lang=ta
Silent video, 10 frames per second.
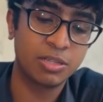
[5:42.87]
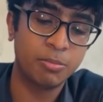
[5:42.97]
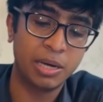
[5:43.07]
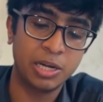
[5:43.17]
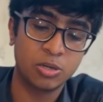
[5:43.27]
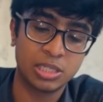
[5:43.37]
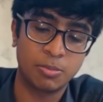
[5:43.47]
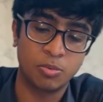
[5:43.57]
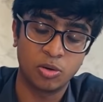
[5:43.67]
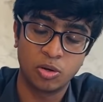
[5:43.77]
வந்து பரிட்டோ
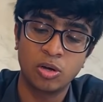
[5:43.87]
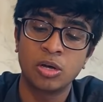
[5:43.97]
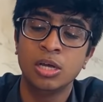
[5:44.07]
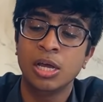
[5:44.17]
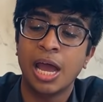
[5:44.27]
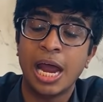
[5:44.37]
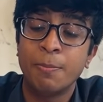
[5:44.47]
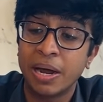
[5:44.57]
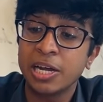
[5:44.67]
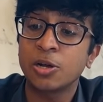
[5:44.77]
சாப்பிட போகிறோம் அண்ட்
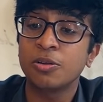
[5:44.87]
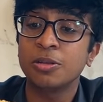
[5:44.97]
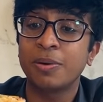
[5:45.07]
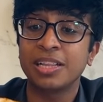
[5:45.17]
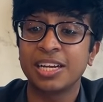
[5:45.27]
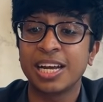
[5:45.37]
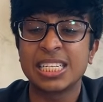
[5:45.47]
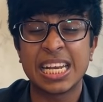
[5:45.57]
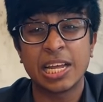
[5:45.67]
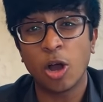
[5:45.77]
பரிட்டோவில் வந்து பார்த்தீங்கன்னா
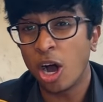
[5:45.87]
இட்ஸ் லைக்